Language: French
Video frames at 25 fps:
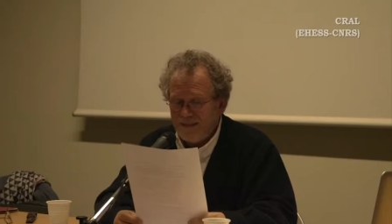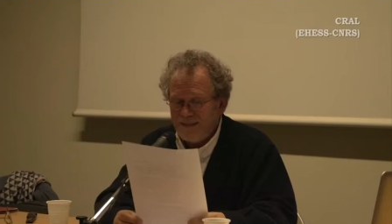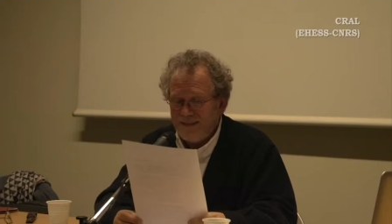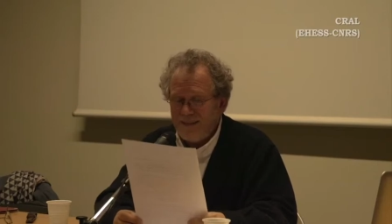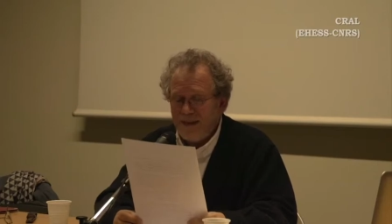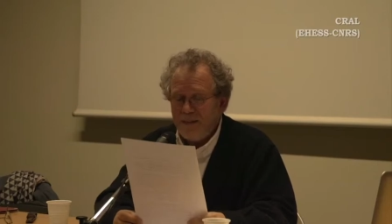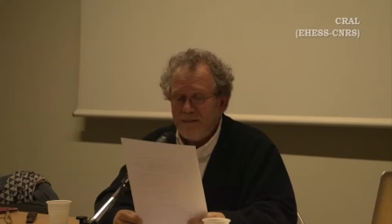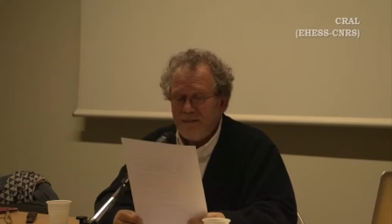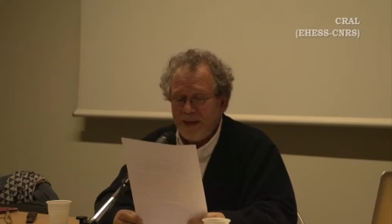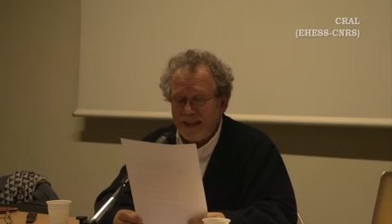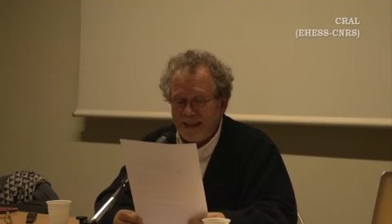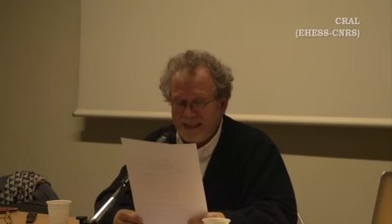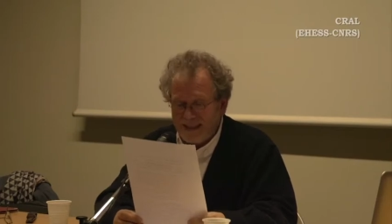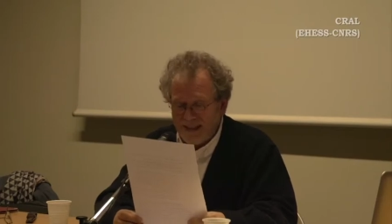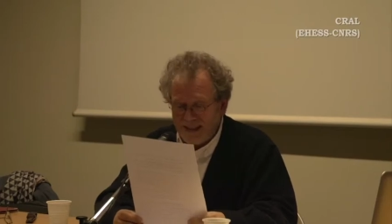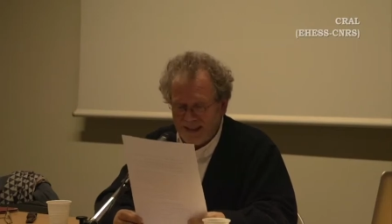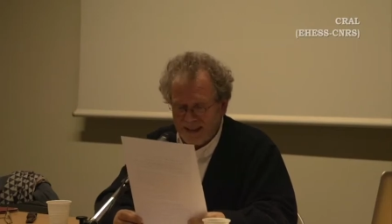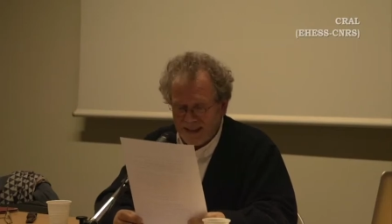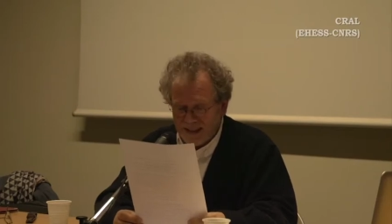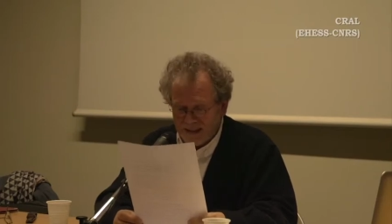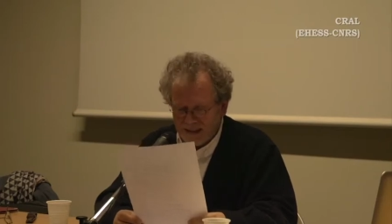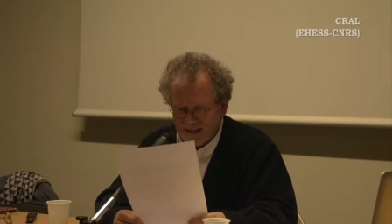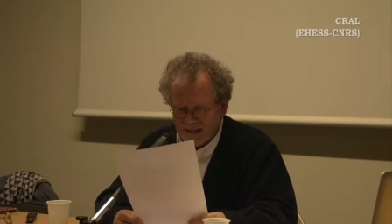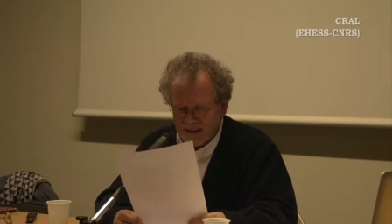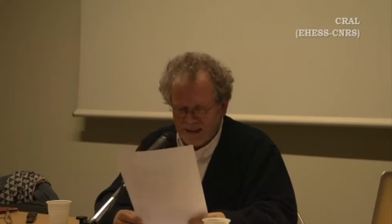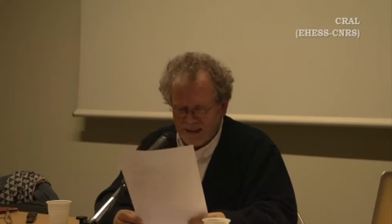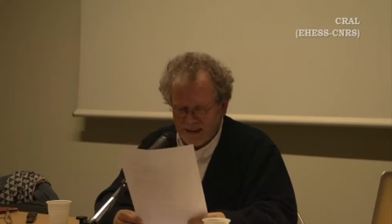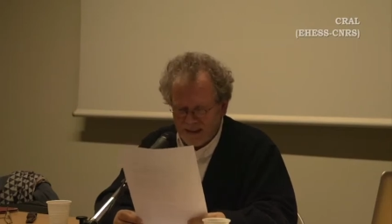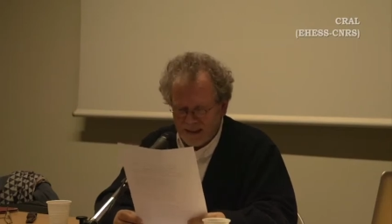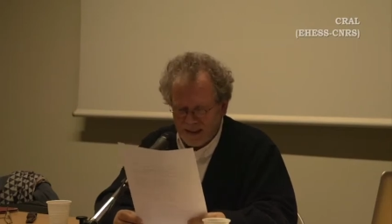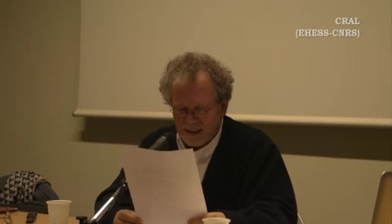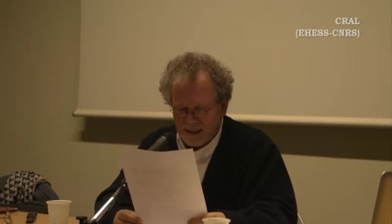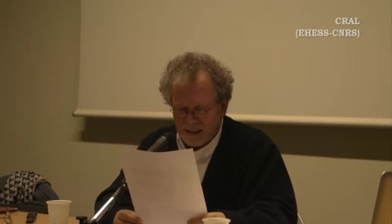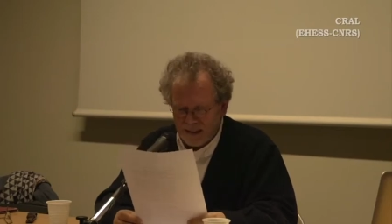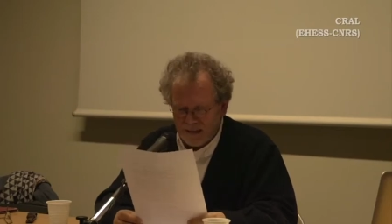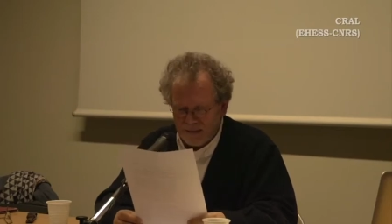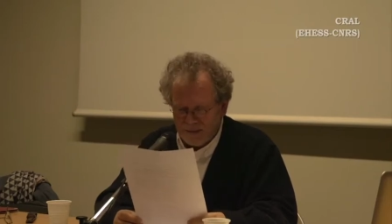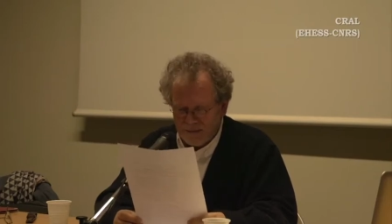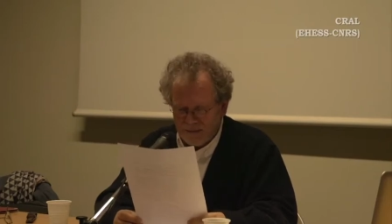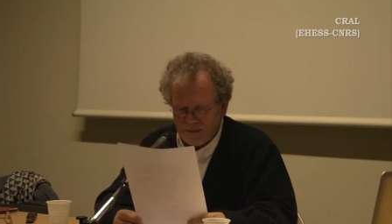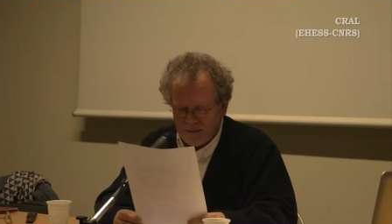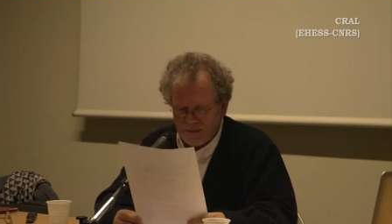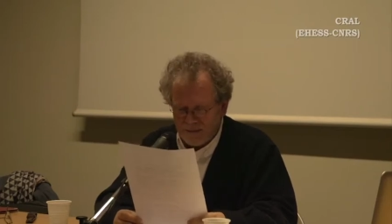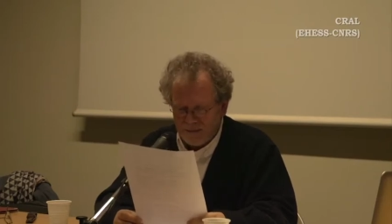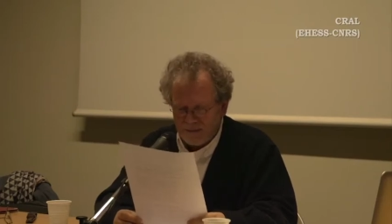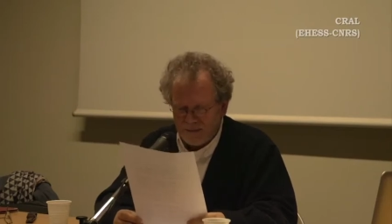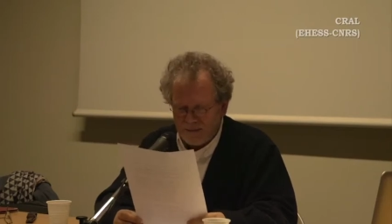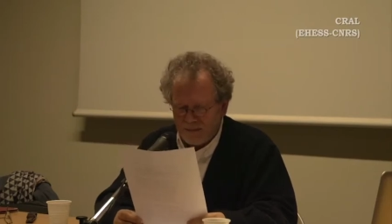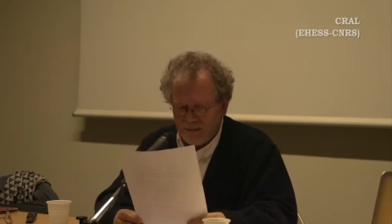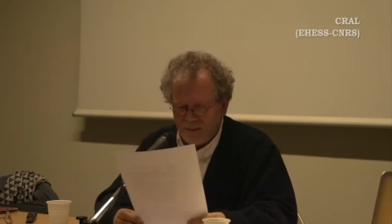thématique, dit-il.
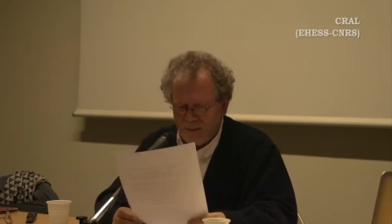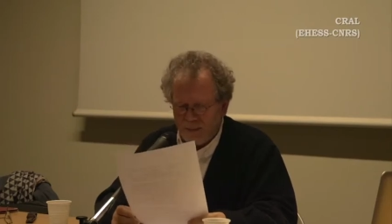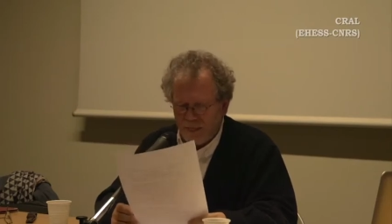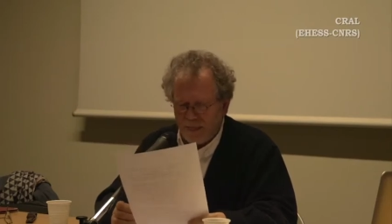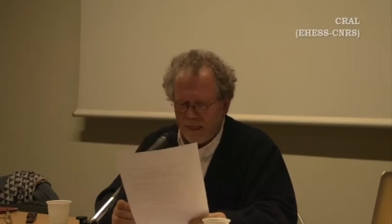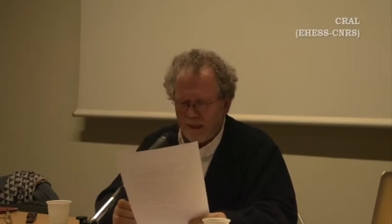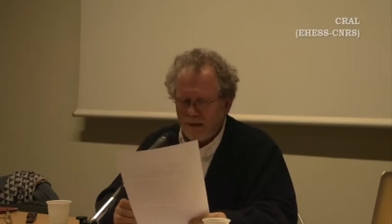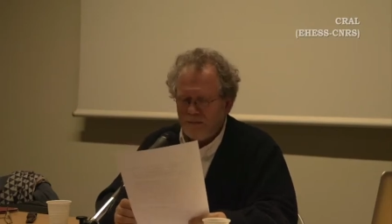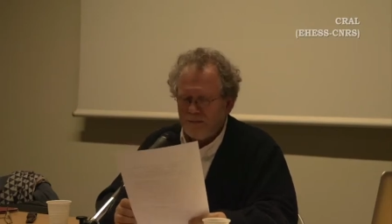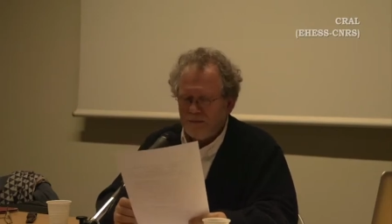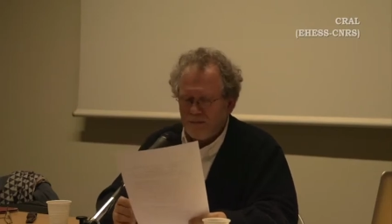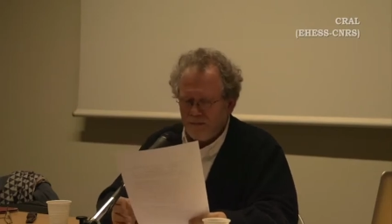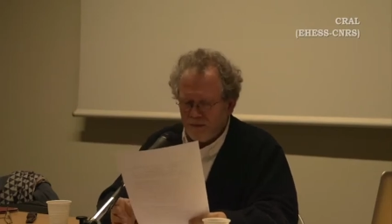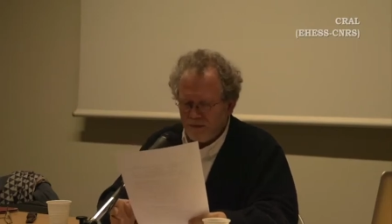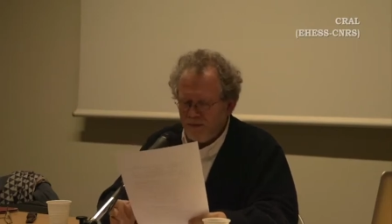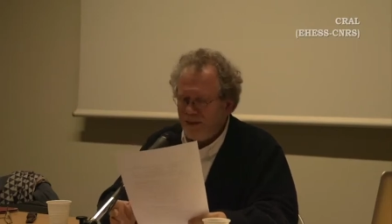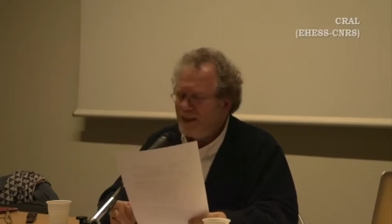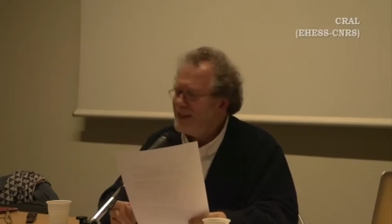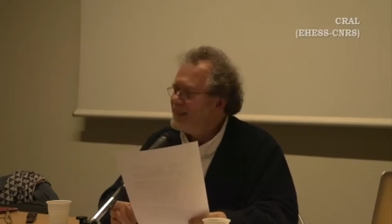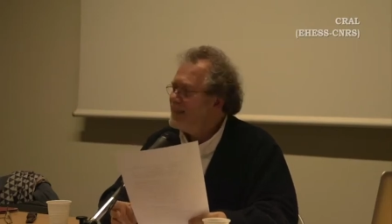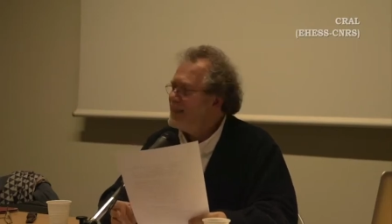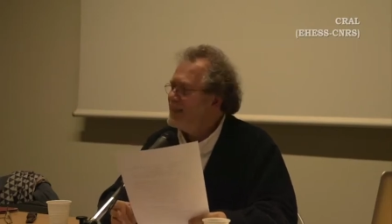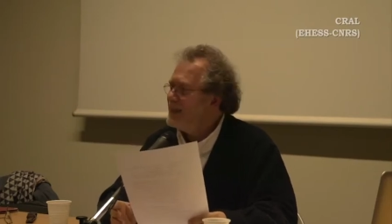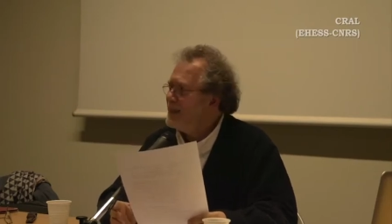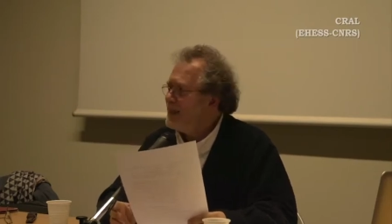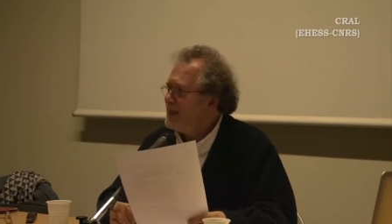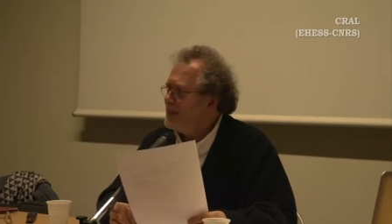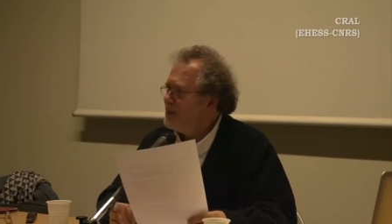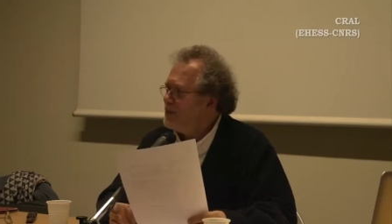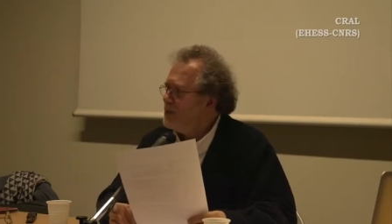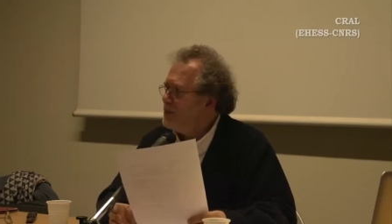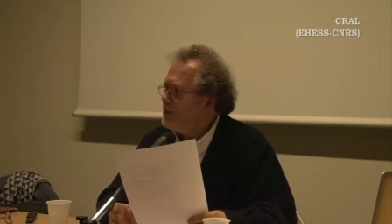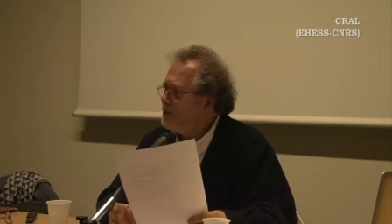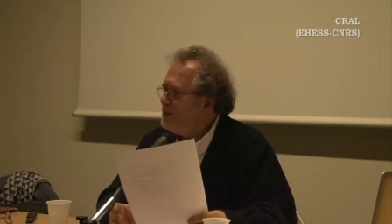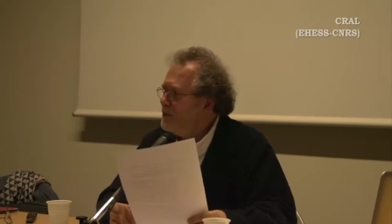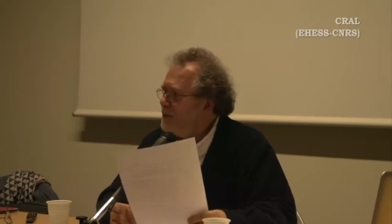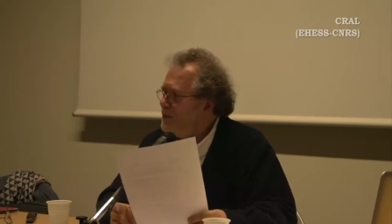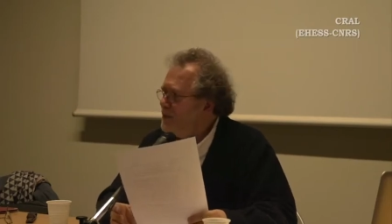Fin de citation.